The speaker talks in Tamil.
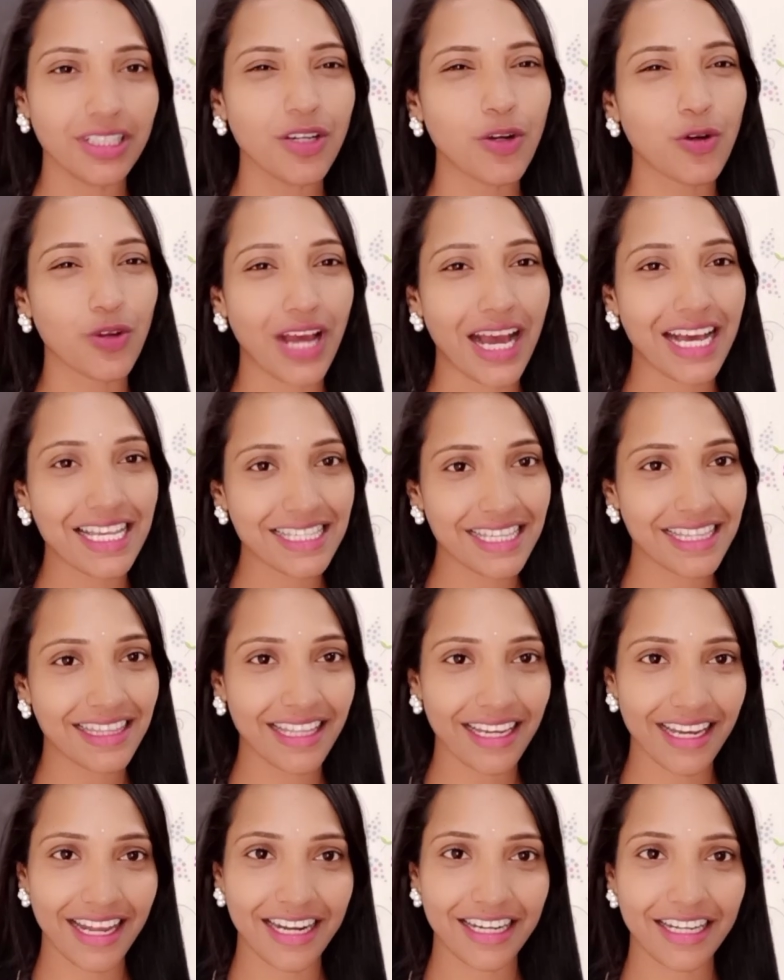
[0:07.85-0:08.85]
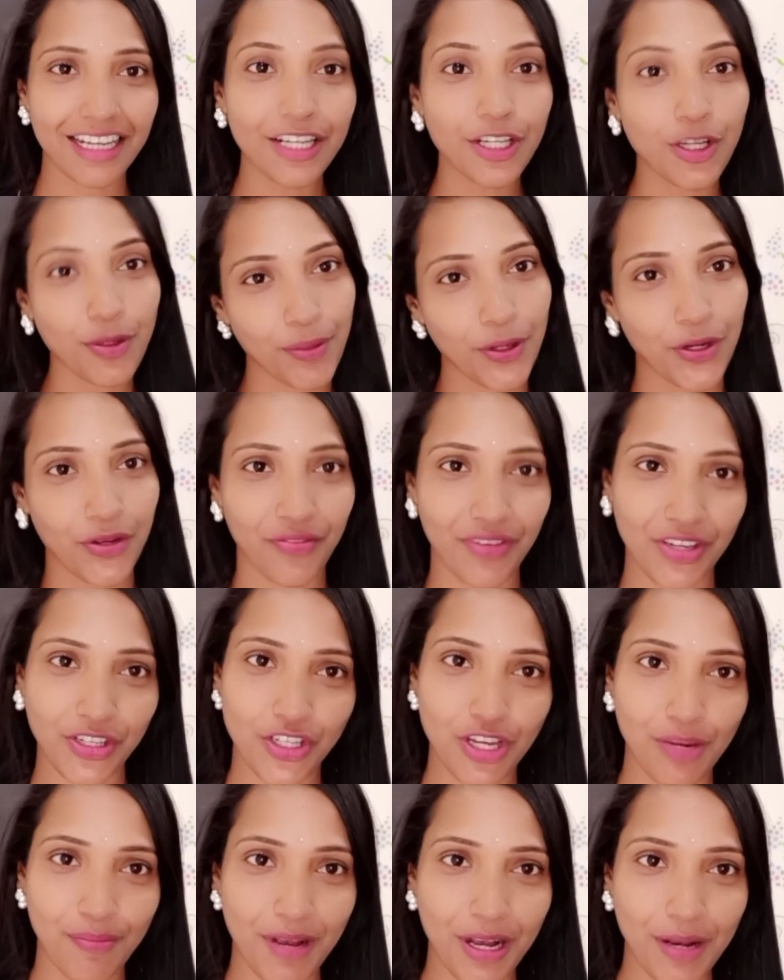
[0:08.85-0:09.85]
ஒரு அசத்தலான டொமேட்டோ
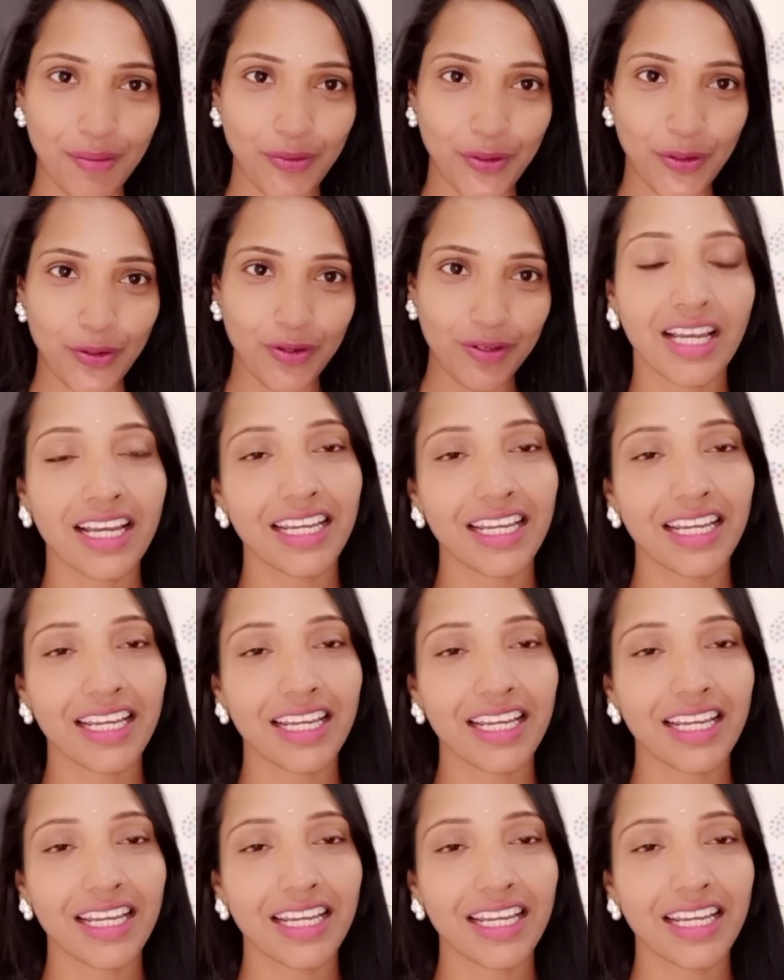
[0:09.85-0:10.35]
ஃபேஷியல் பார்க்க போகிறோம்